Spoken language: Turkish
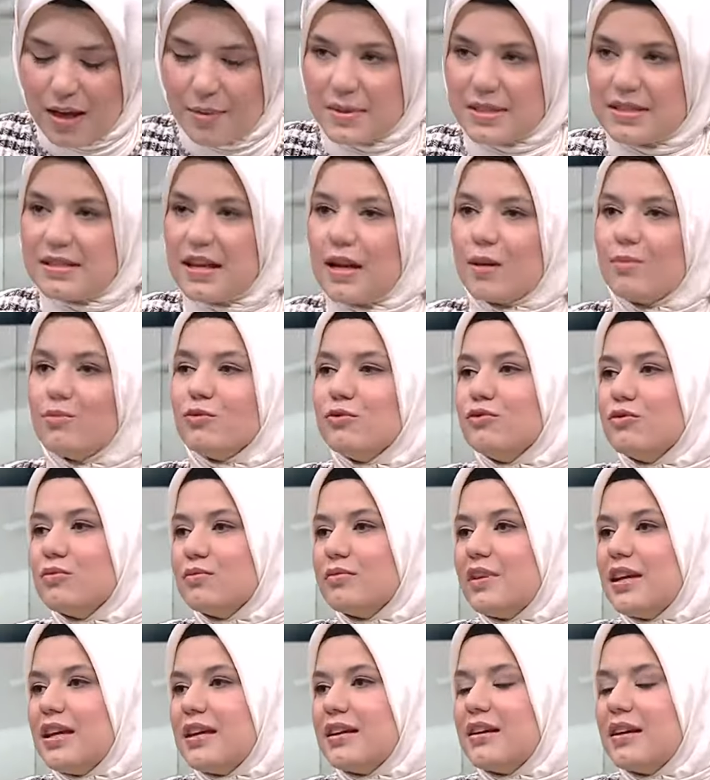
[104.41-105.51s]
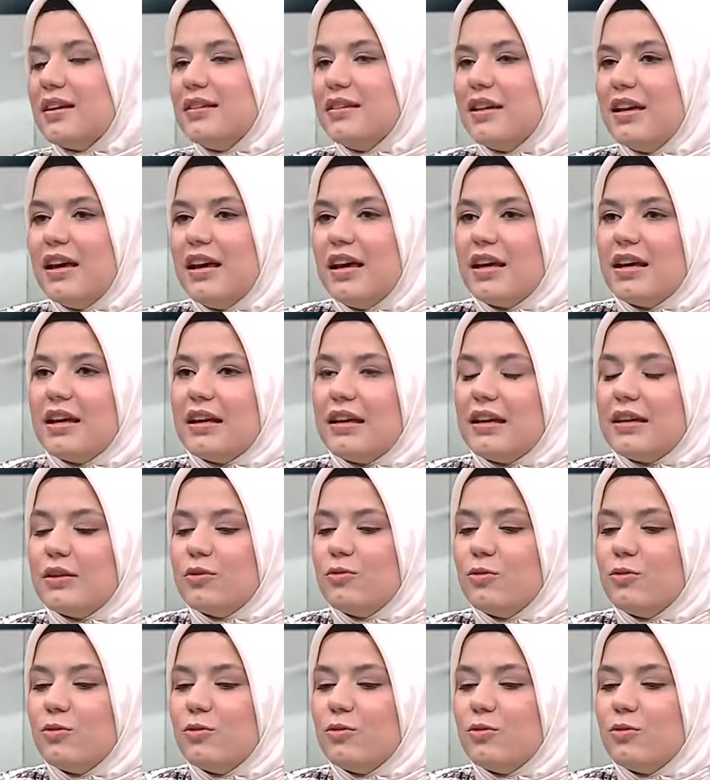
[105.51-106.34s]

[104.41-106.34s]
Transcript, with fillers: Bizler bu durumdayken e,